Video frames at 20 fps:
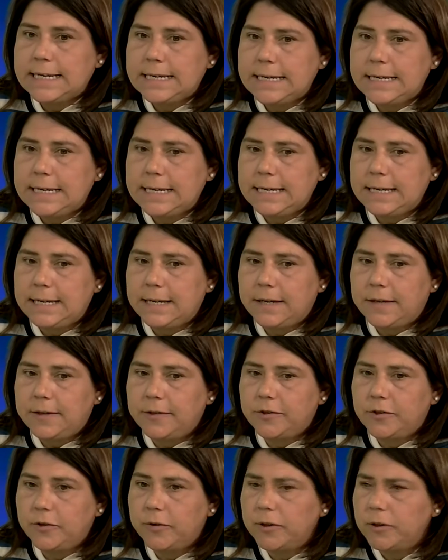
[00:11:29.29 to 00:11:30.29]
y
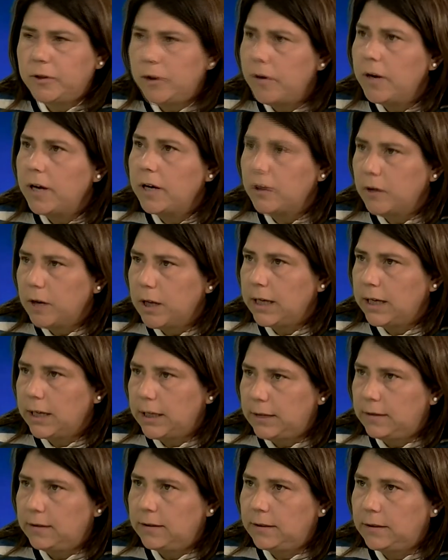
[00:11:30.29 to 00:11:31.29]
sobre todo hablar con la
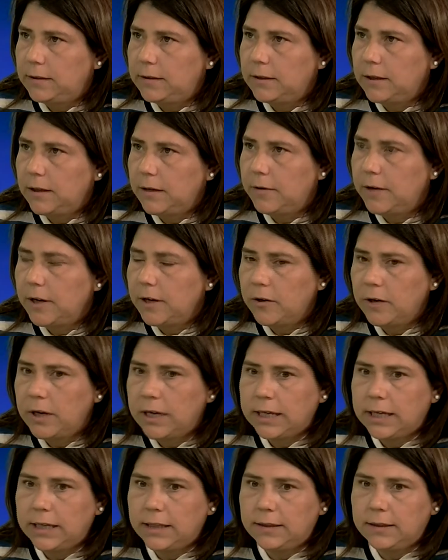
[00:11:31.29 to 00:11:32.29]
gente, hablar con la
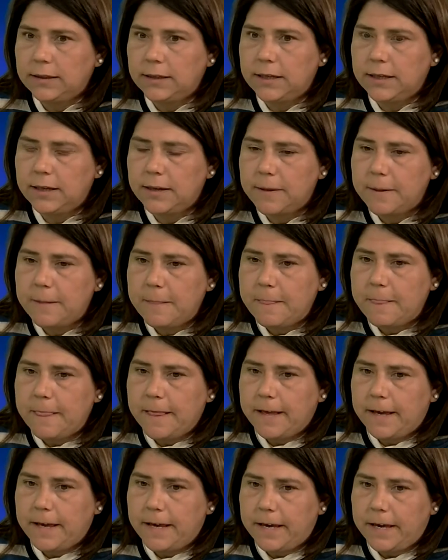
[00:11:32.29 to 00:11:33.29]
gente
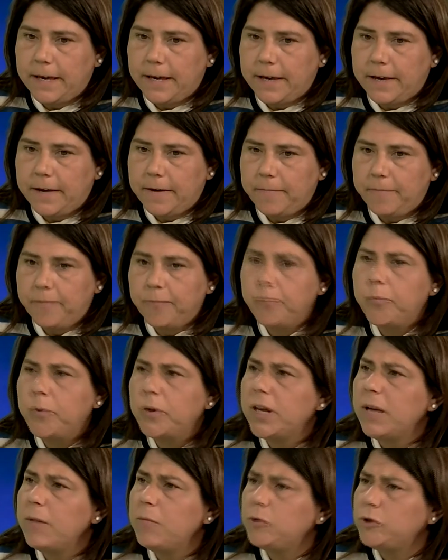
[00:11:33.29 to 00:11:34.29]
eh,
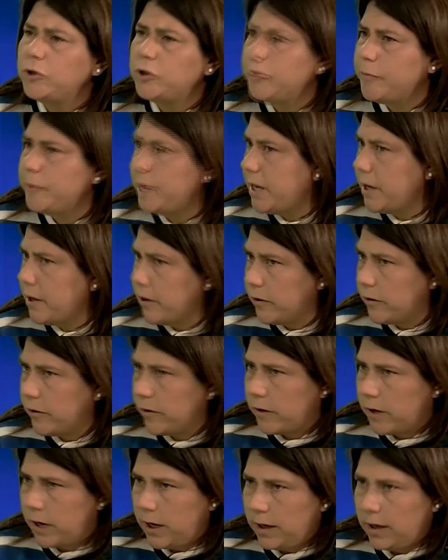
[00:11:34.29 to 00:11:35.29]
porque hay mucho miedo
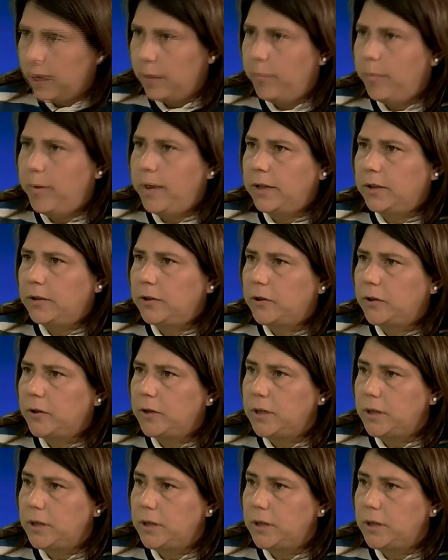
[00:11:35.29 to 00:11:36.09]
al respecto.